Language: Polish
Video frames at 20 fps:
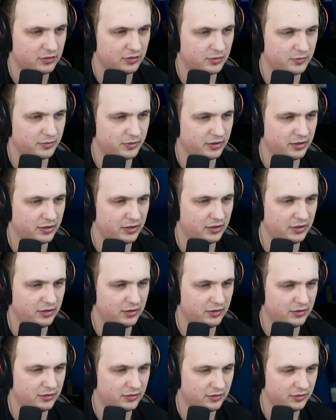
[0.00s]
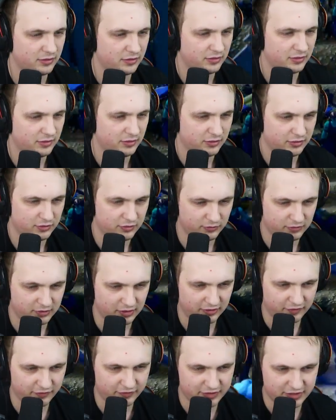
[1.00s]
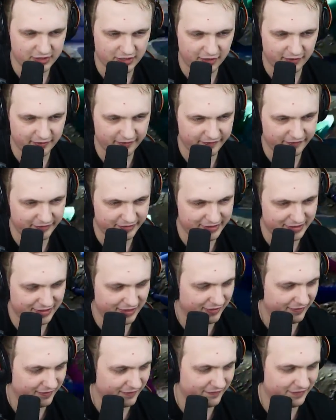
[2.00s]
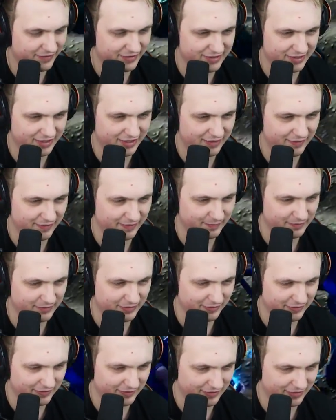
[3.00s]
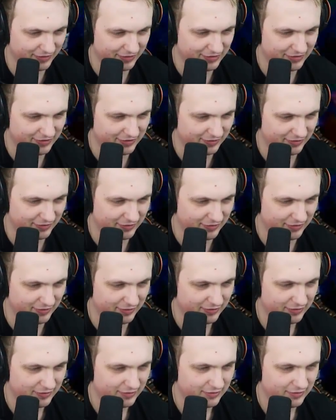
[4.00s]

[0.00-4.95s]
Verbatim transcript: Dobra. Tutaj widziałem, widziałem, widziałem to koleżko.